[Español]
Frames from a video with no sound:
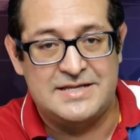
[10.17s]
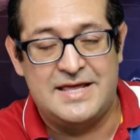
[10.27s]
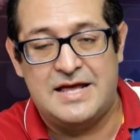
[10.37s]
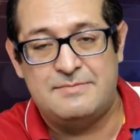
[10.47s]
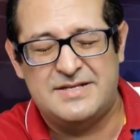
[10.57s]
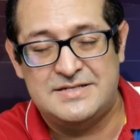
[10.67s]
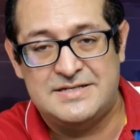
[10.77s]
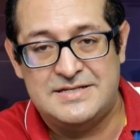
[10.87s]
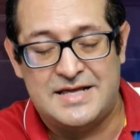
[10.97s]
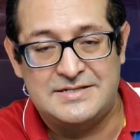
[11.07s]
tengan más de
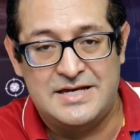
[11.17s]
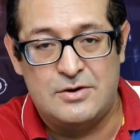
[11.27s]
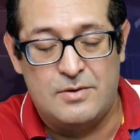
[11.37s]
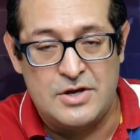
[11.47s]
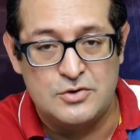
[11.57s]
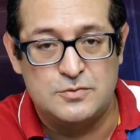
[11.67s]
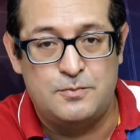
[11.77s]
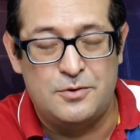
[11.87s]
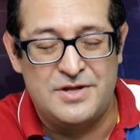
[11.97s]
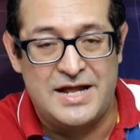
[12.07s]
65 años
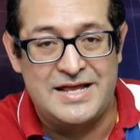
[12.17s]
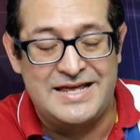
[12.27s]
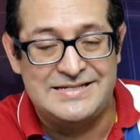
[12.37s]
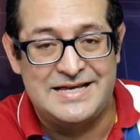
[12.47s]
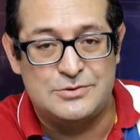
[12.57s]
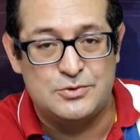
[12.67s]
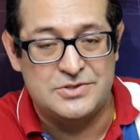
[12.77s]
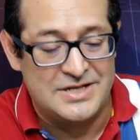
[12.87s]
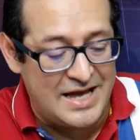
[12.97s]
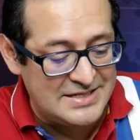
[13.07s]
podrán irse a
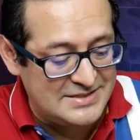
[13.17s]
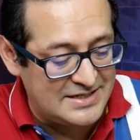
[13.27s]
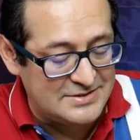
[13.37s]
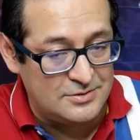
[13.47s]
sus casas.